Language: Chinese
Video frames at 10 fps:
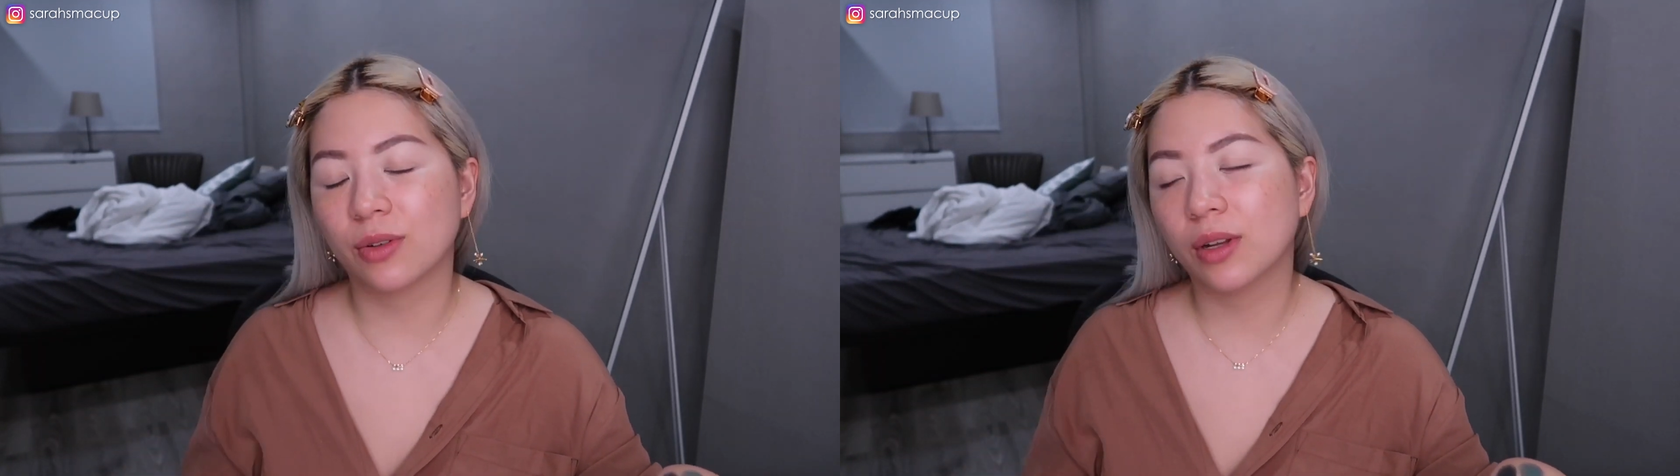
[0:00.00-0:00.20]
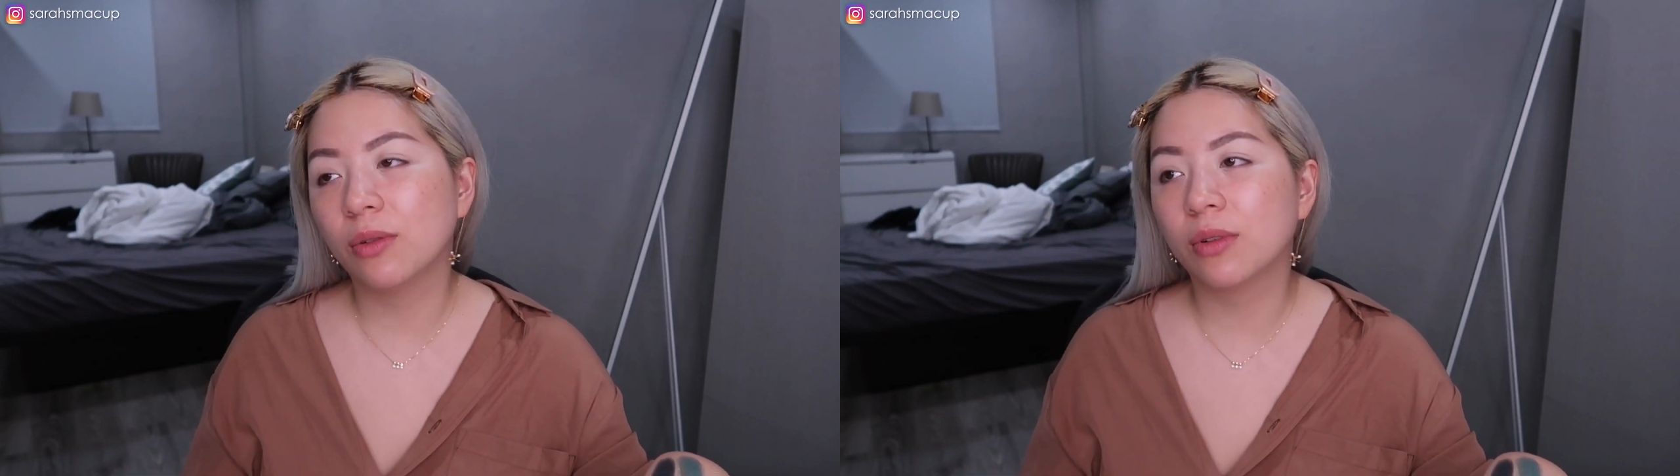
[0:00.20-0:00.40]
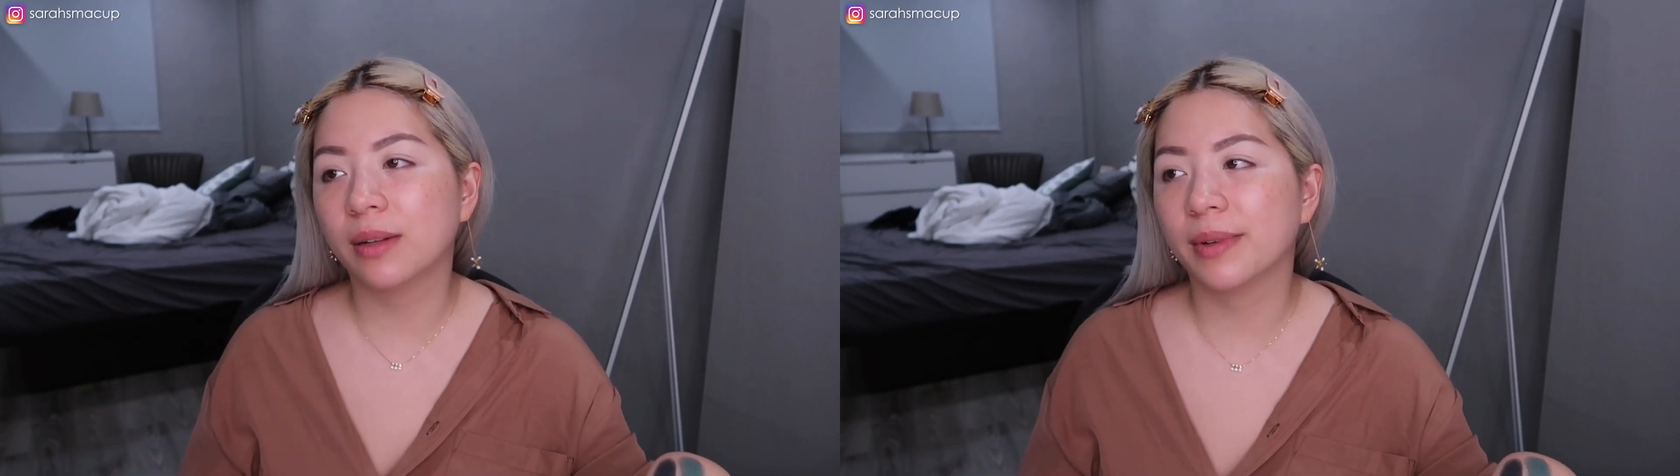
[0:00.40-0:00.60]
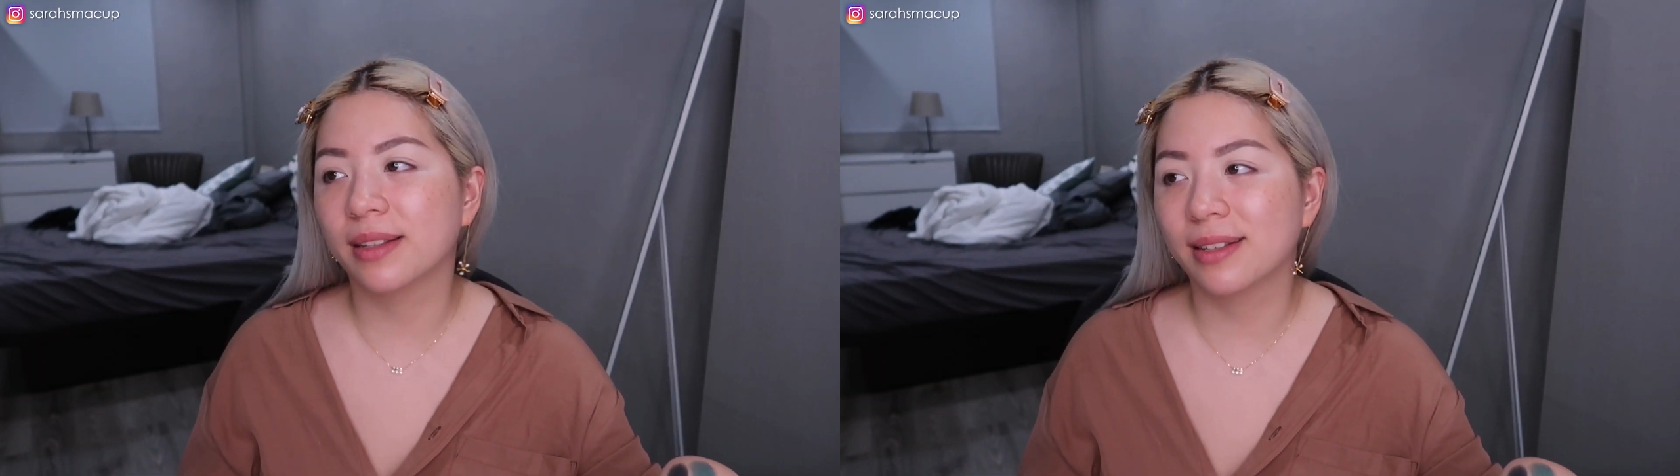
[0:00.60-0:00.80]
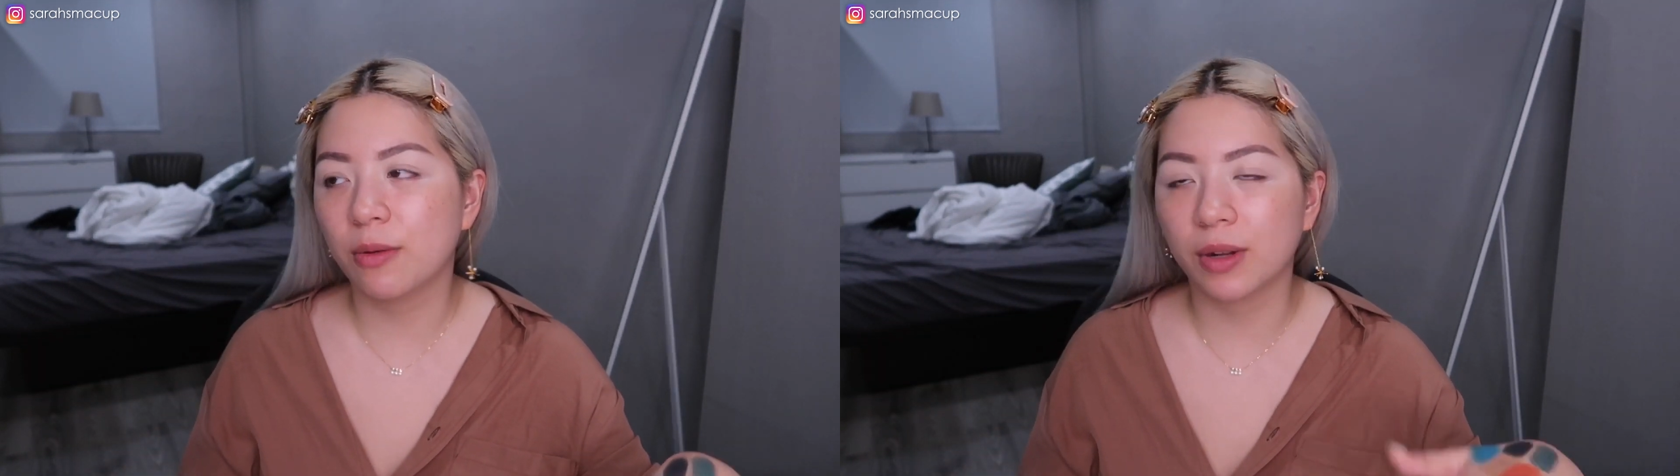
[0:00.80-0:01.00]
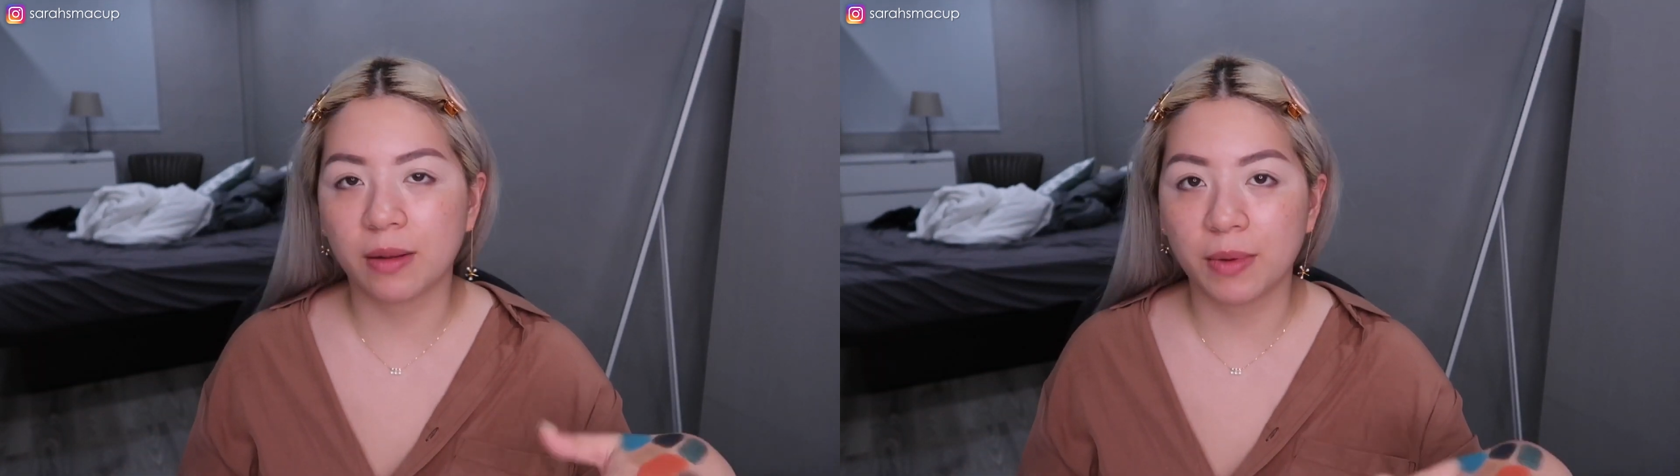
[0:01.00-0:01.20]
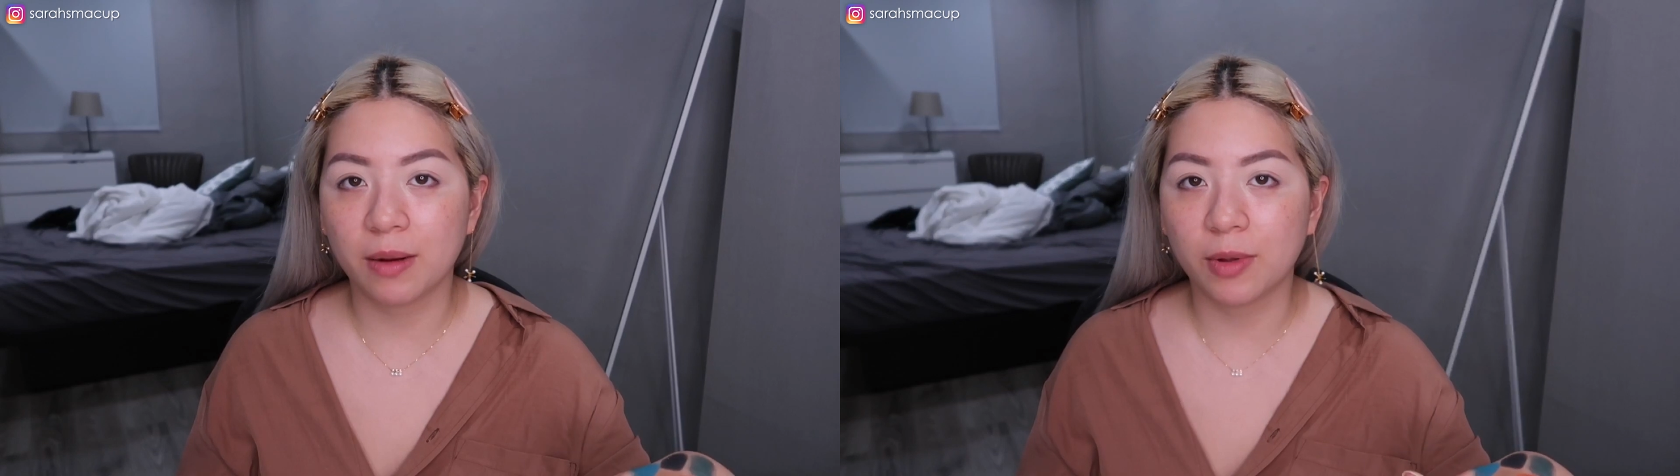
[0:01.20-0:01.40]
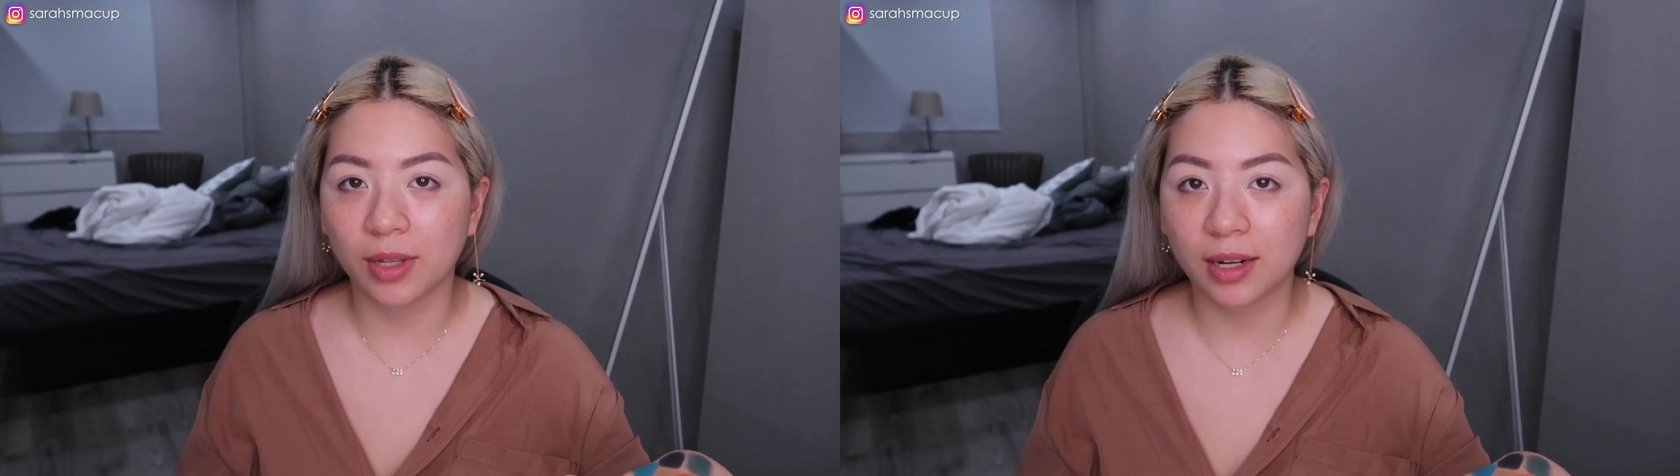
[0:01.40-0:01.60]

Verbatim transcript: 所以如果你们在我的影片里面有